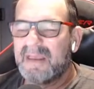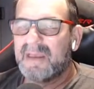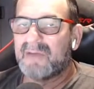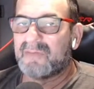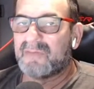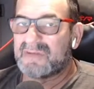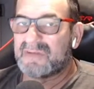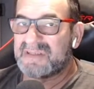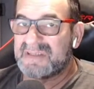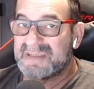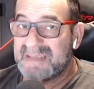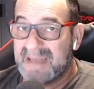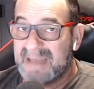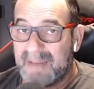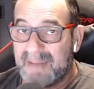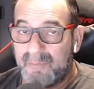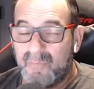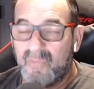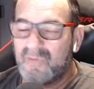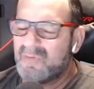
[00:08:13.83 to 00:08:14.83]
Eu vou te
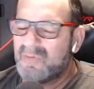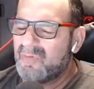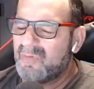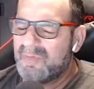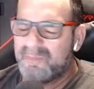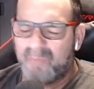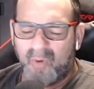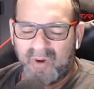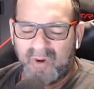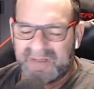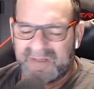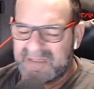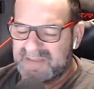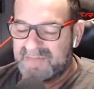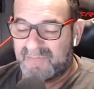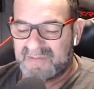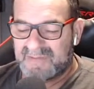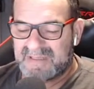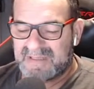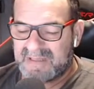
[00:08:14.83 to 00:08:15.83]
ensinar muito, não importa
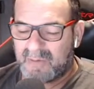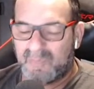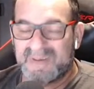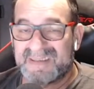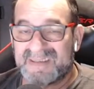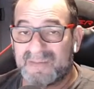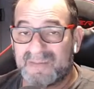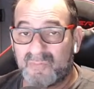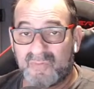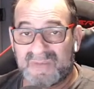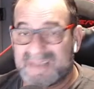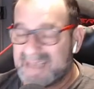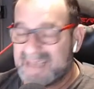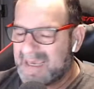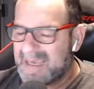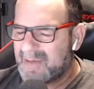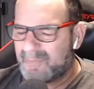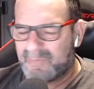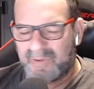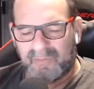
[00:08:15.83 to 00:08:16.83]
se você está começando do
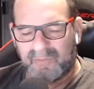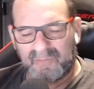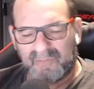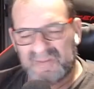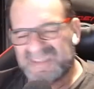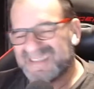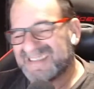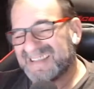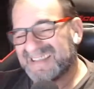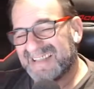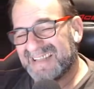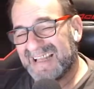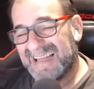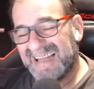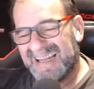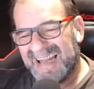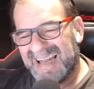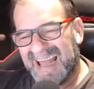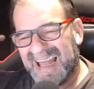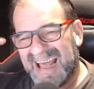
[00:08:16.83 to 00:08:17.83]
zero, porque eu vou te ensinar
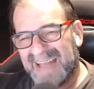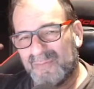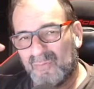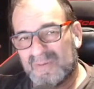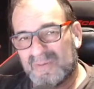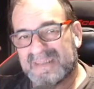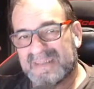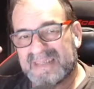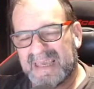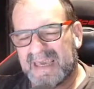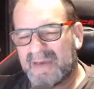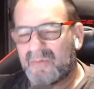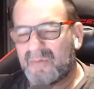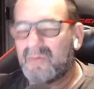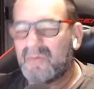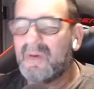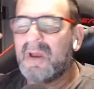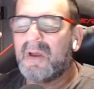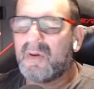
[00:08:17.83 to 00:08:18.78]
lá do zero